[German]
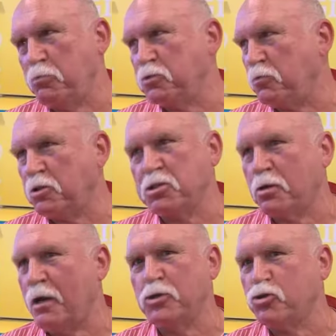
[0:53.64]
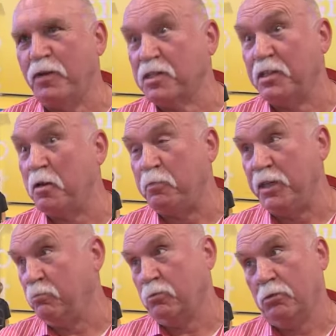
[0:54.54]
muss wirklich sagen, so was die hier
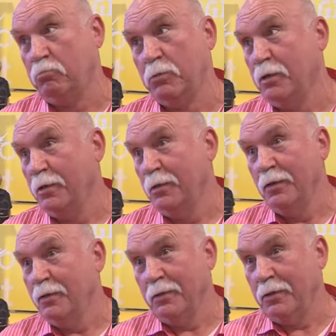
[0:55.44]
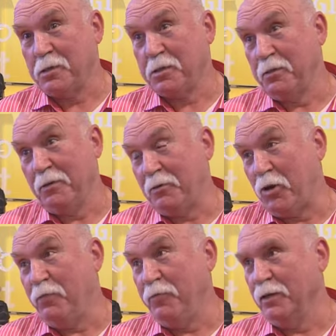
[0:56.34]
bieten, ne, das äh,
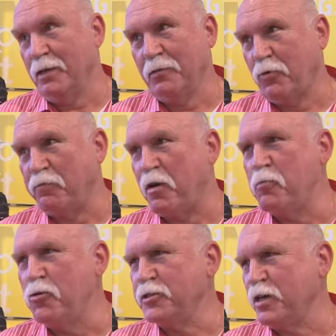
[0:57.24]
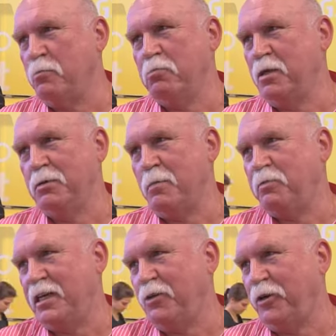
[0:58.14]
können wir, können wir mühsam in, im
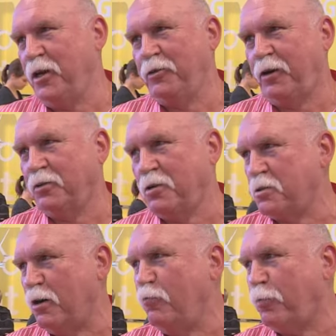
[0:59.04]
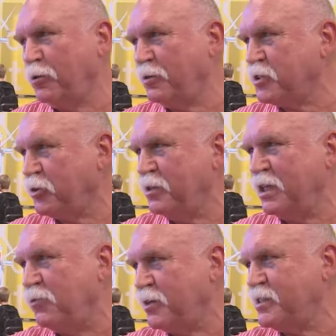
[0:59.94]
Theorieunterricht das aufbauen und das können
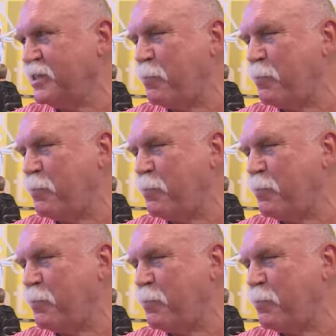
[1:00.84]
die wirklich sehr